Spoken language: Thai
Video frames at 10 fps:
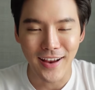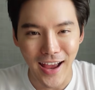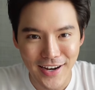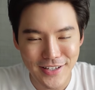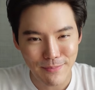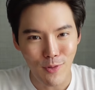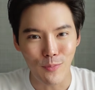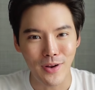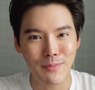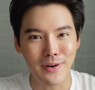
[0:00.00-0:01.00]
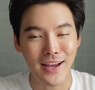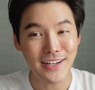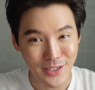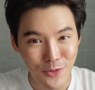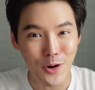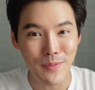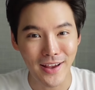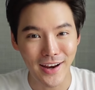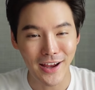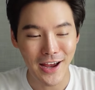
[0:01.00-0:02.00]
การเซ็ตผมเนี่ยเหมือนการซื้อหุ่นเหมือน
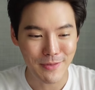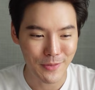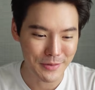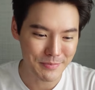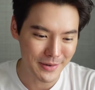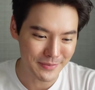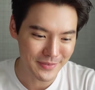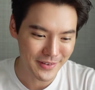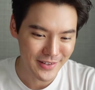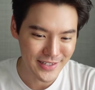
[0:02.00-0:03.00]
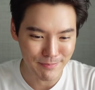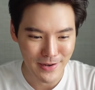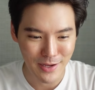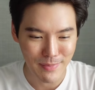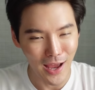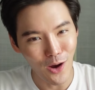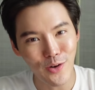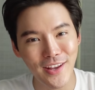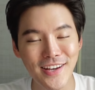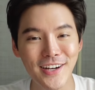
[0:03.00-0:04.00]
กันนะบางวันแบบจับไปจับมาเอ้า
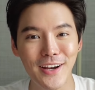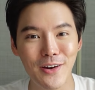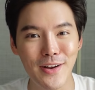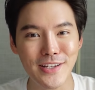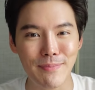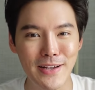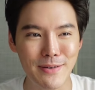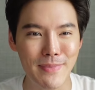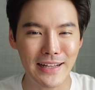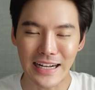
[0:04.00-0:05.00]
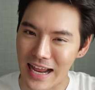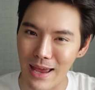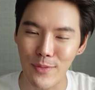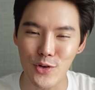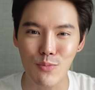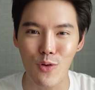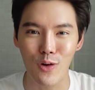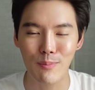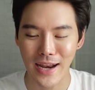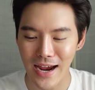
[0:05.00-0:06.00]
ดีเฉยบางวันจับไปจับมาตั้งนานเป็นชั่วโมง
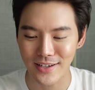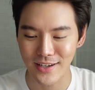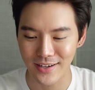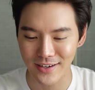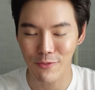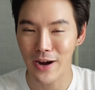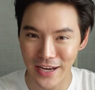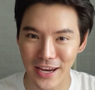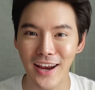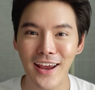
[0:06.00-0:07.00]
ก็ไม่ได้สักทีหนึ่งวันนี้